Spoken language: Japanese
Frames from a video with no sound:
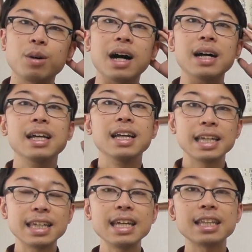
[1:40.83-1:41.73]
は
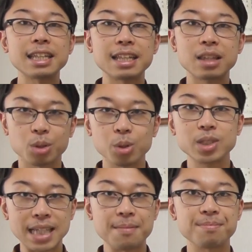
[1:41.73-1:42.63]
冷えてて
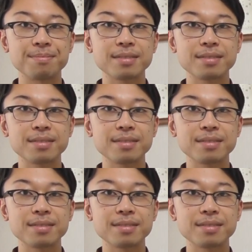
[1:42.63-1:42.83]
当然